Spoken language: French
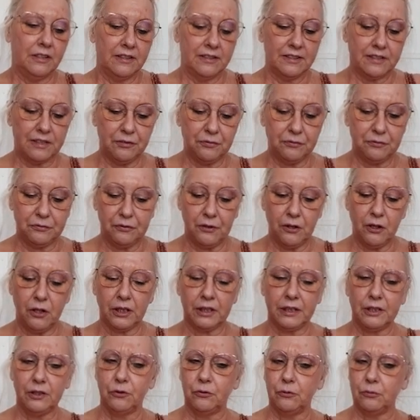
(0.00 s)
C'est fort
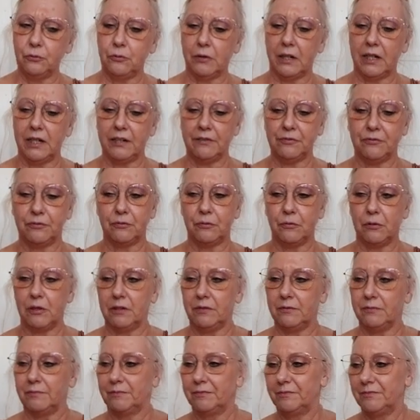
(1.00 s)
et doux à la
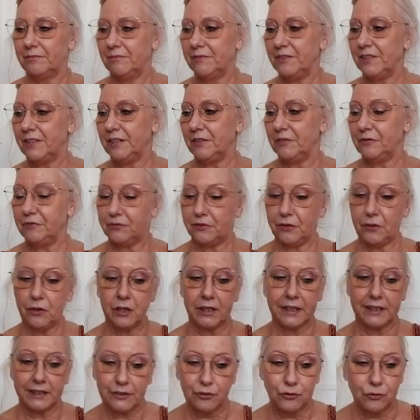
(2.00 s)
fois. C'est
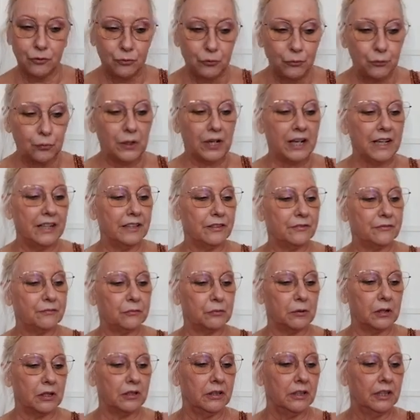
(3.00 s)
fort et doux à la
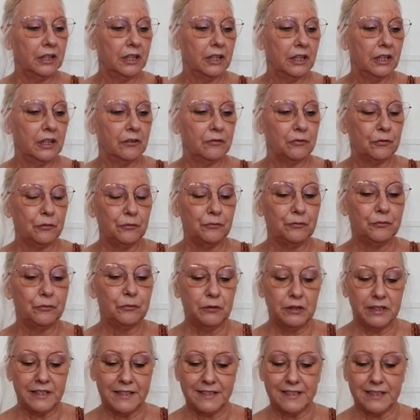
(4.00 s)
fois. Vous ne
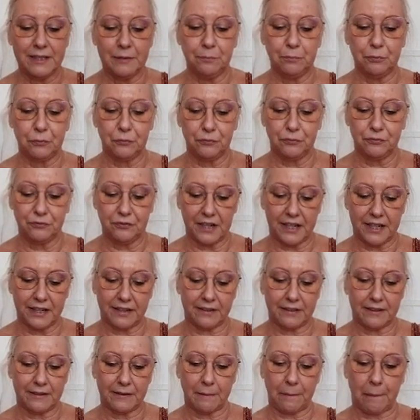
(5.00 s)
vous laissez plus
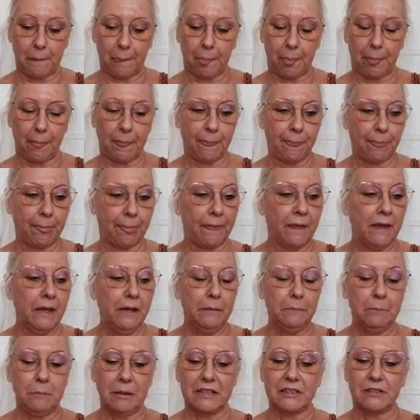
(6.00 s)
faire.
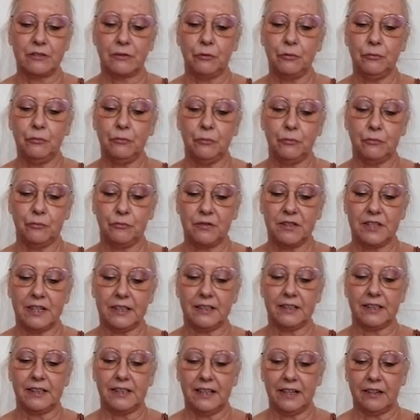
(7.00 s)
Parce que vous
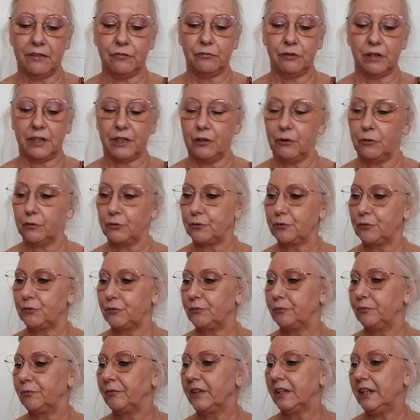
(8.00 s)
êtes clairvoyant
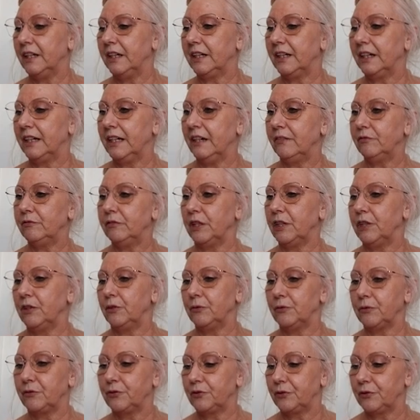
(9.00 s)
et
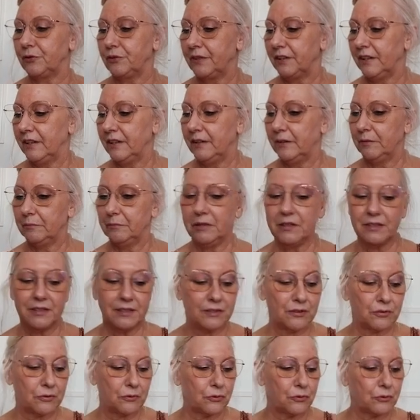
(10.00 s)
clairvoyante. Moi, c'est
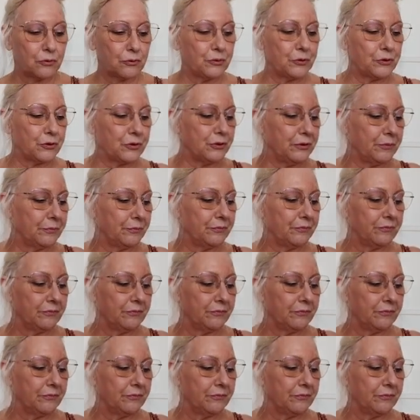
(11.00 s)
ce que je ressens.